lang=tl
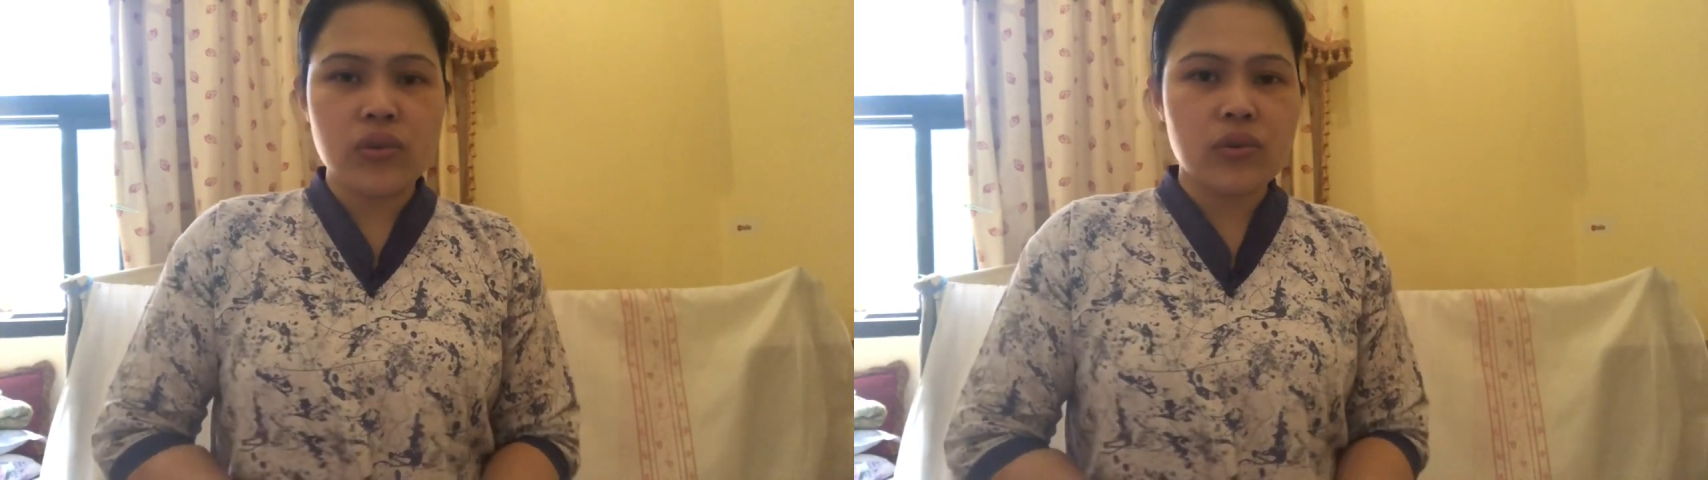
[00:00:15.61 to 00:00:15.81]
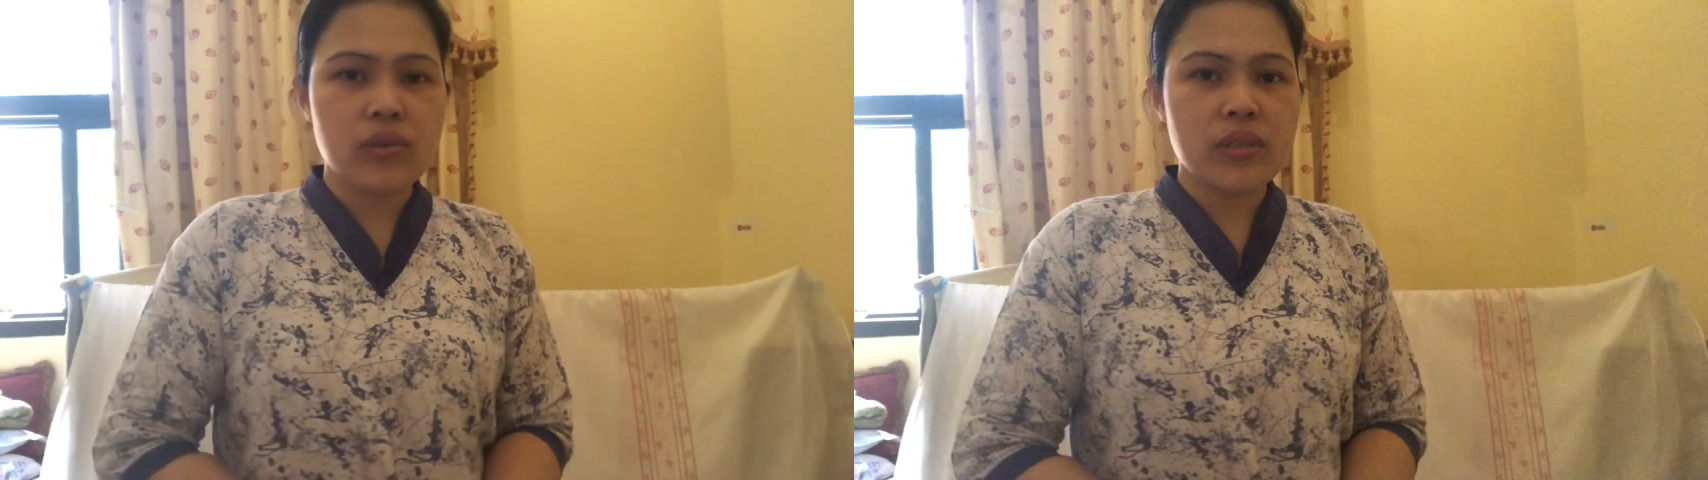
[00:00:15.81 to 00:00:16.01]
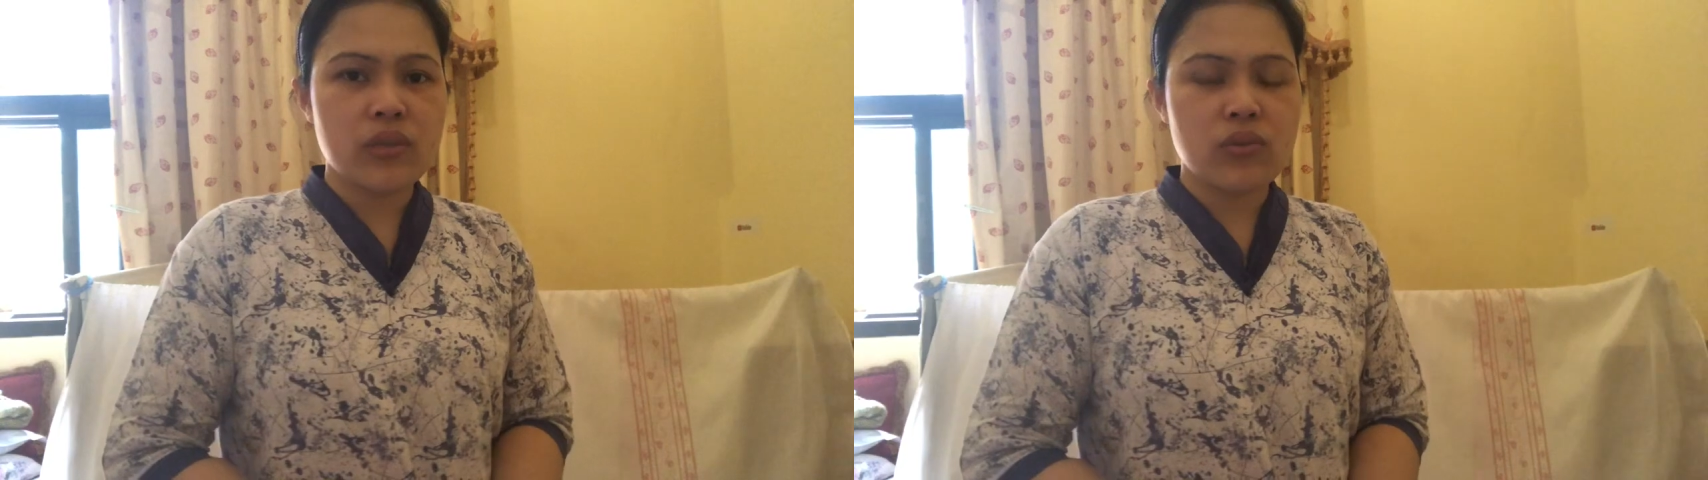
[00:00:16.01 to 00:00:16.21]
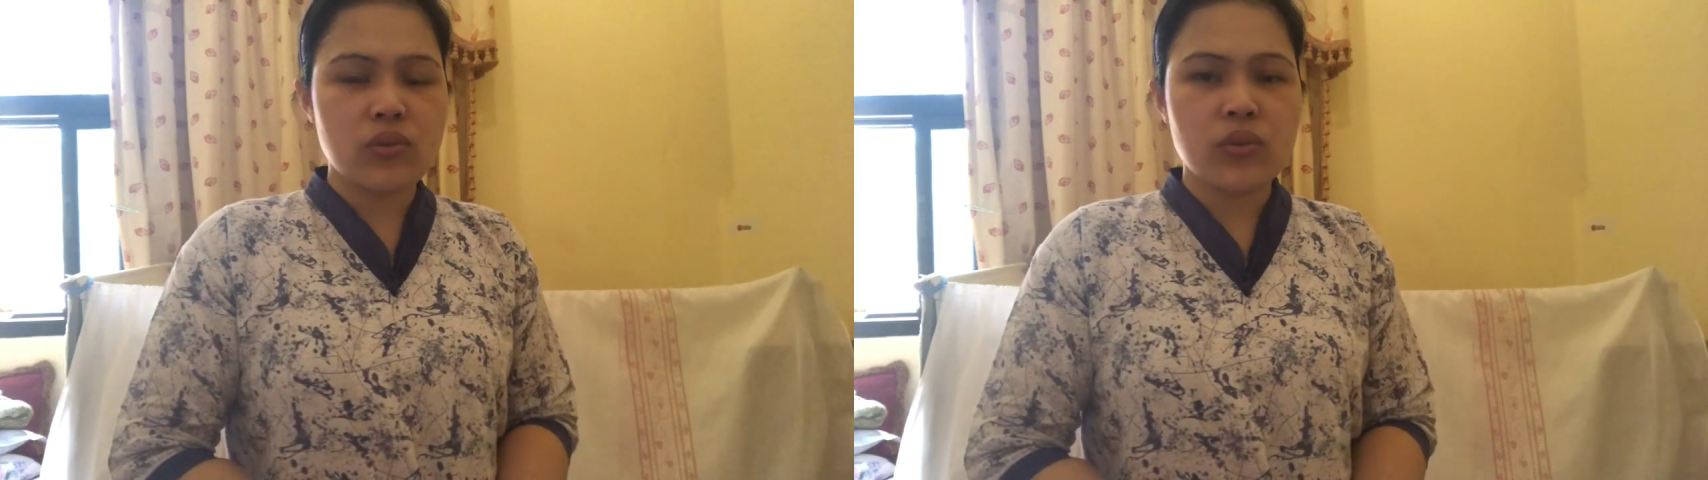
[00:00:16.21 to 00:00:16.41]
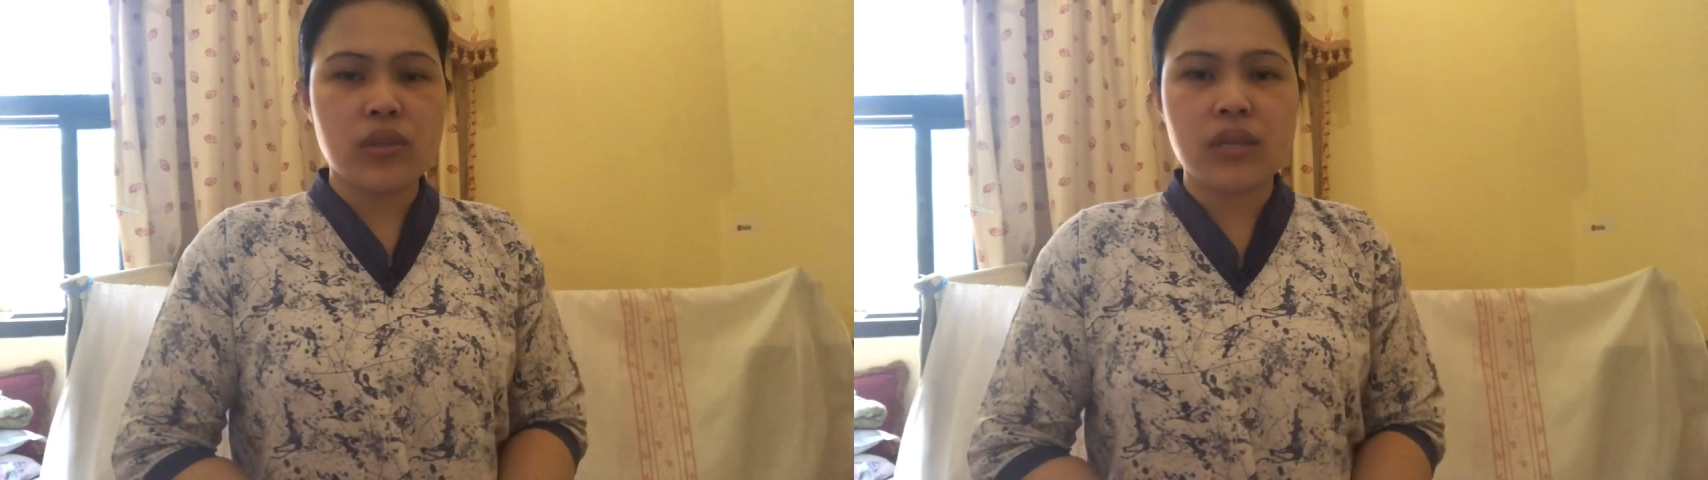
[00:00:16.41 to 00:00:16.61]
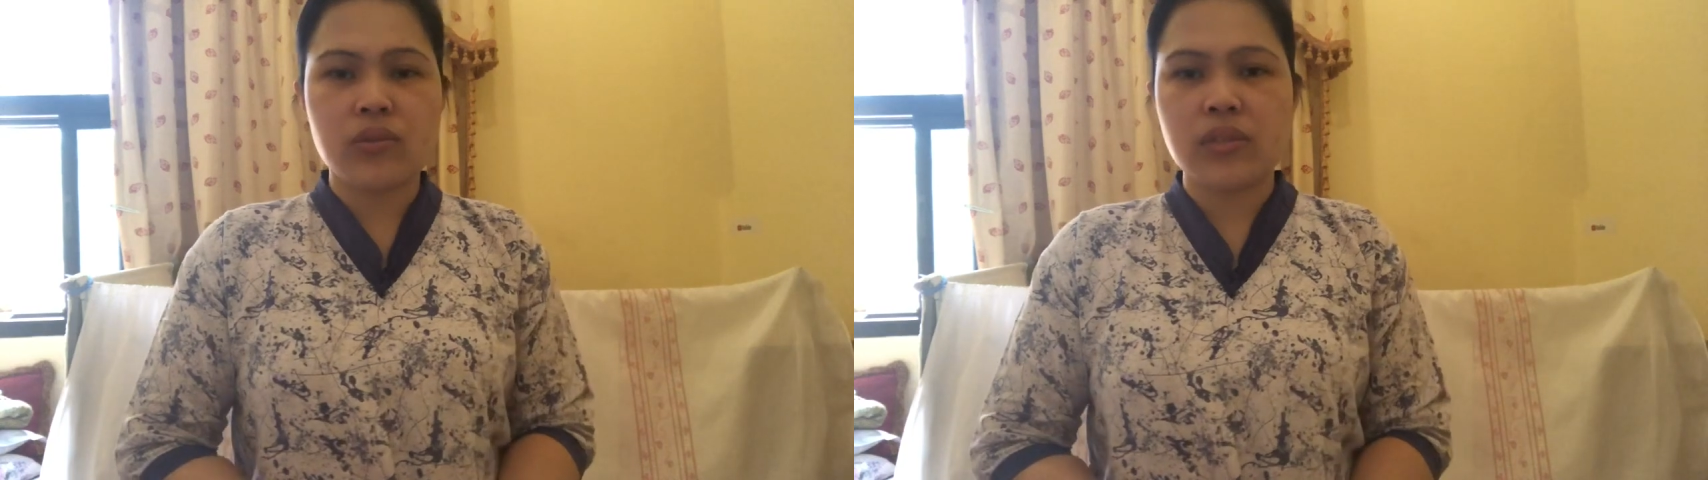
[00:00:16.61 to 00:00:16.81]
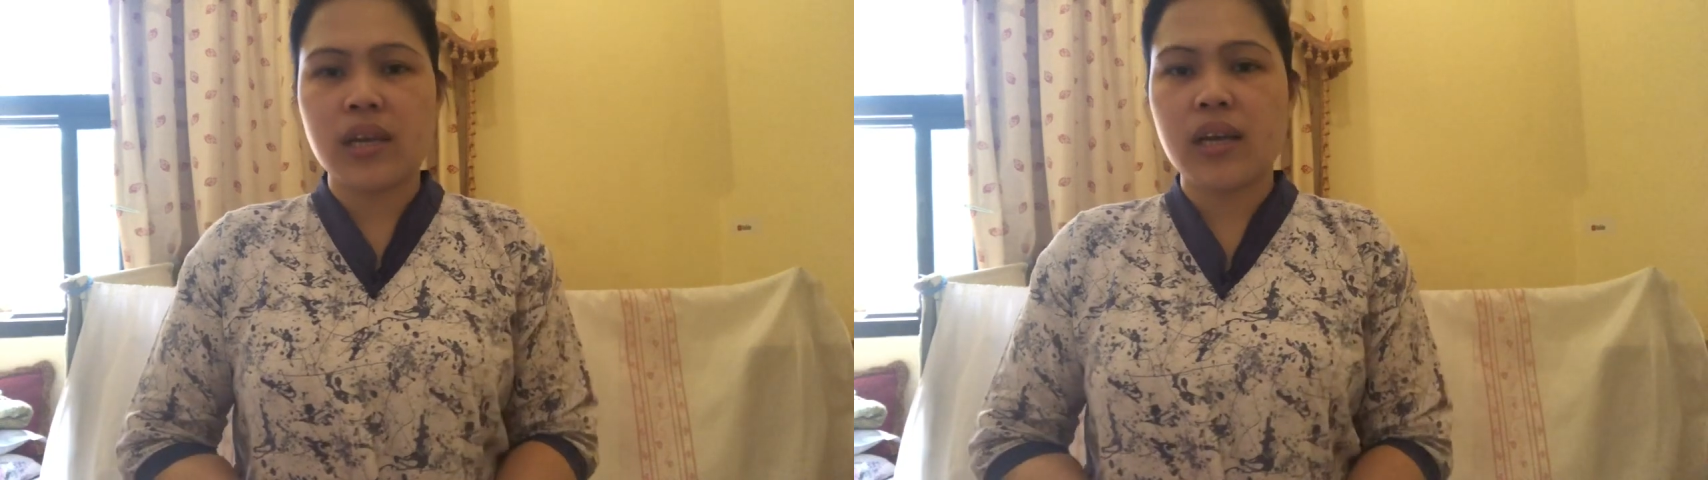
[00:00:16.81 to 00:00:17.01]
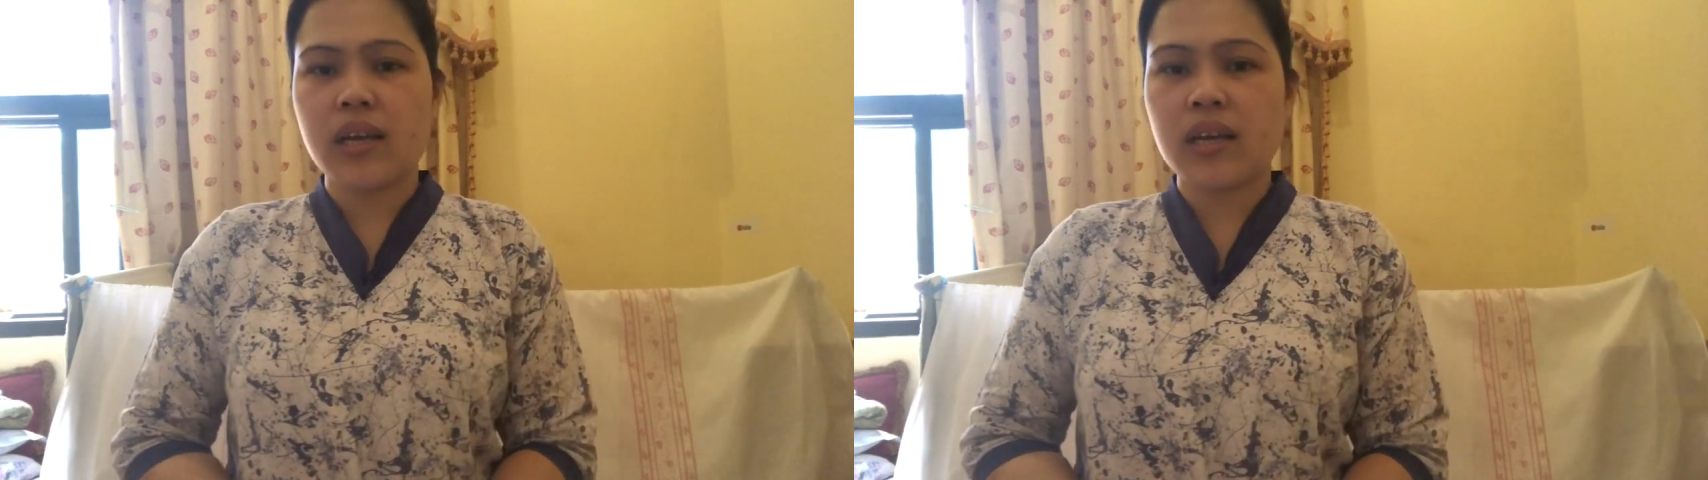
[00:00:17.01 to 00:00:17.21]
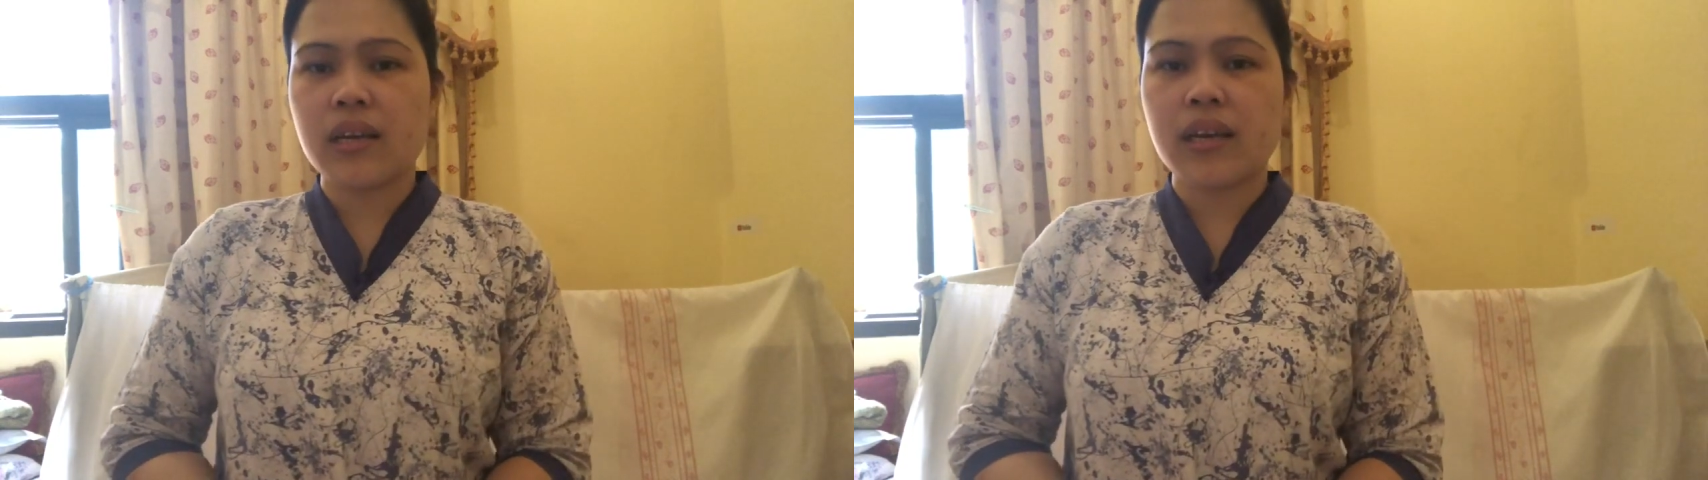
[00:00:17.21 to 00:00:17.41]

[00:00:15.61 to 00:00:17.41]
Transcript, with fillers: yung sinusuot dito sa